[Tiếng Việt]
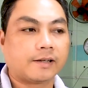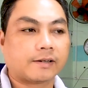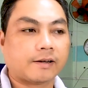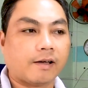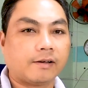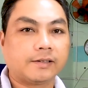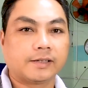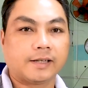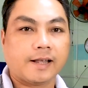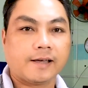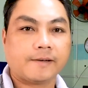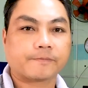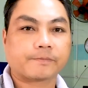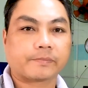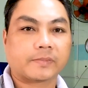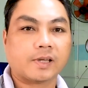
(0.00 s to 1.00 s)
nó như thế đó
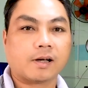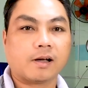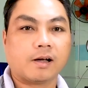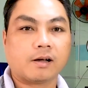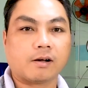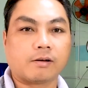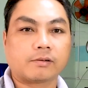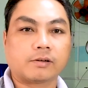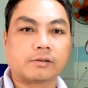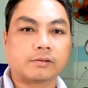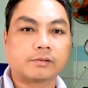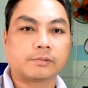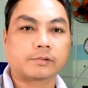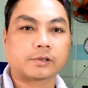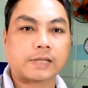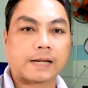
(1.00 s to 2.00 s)
nó có khoảng, khoảng
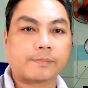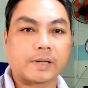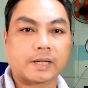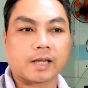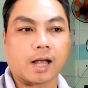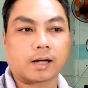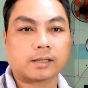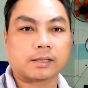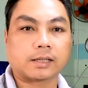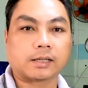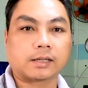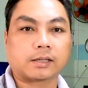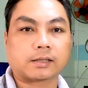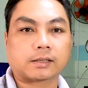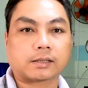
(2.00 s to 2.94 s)
cách mình nhận thì